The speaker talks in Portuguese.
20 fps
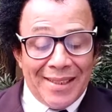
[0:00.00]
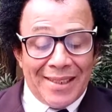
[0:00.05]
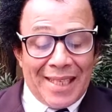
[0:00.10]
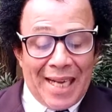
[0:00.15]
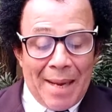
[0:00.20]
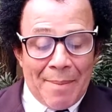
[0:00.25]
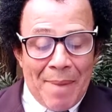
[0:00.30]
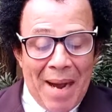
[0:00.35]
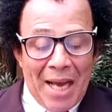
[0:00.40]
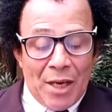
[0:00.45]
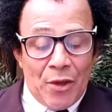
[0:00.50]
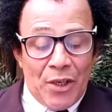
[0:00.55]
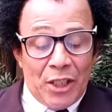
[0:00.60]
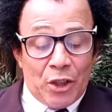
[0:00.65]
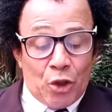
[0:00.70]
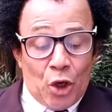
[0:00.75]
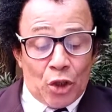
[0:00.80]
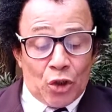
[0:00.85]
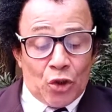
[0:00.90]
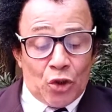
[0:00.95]
trabalho e
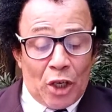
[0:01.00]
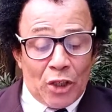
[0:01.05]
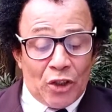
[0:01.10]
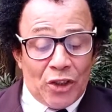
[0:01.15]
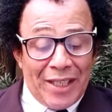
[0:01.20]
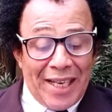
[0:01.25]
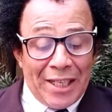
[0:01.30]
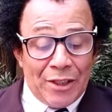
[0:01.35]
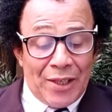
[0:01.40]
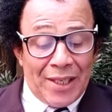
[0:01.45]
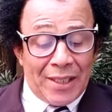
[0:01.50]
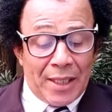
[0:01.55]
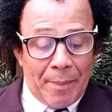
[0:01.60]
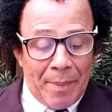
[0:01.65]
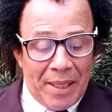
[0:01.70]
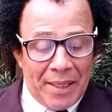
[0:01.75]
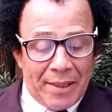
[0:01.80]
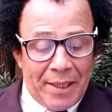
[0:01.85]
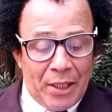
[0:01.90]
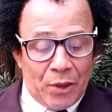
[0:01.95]
todos os nossos direitos
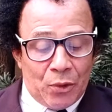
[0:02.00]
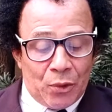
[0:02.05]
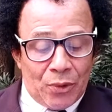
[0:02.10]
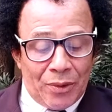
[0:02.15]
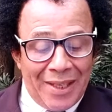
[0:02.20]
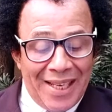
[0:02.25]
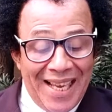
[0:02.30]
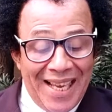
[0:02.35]
restabelecidos,